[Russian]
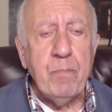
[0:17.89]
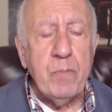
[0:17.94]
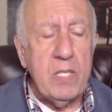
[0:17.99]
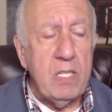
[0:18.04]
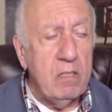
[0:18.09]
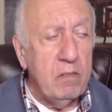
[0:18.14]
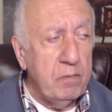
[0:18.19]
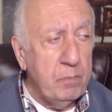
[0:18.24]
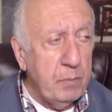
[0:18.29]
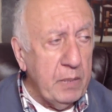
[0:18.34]

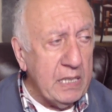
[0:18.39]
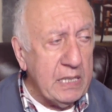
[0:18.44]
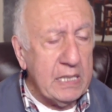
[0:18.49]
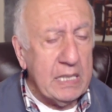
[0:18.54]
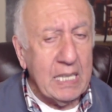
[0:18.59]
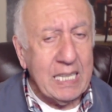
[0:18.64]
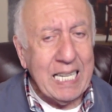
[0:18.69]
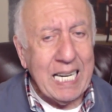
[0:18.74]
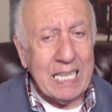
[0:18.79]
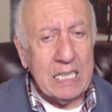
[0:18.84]
и
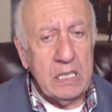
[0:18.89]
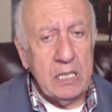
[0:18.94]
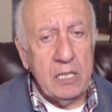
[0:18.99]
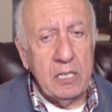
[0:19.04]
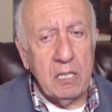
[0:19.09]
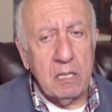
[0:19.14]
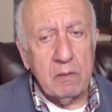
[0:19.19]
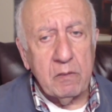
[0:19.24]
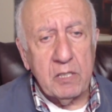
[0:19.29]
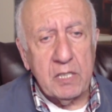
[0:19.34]
вместе
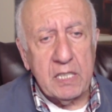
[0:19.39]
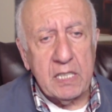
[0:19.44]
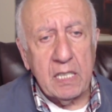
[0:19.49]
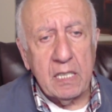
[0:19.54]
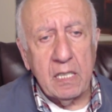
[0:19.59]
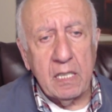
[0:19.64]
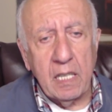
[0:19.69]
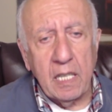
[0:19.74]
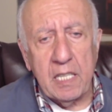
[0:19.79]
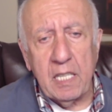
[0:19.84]
координировать
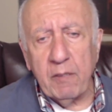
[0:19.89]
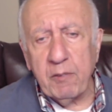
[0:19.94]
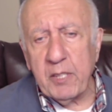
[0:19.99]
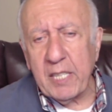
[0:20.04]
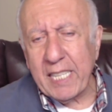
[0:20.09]
цены на нефть,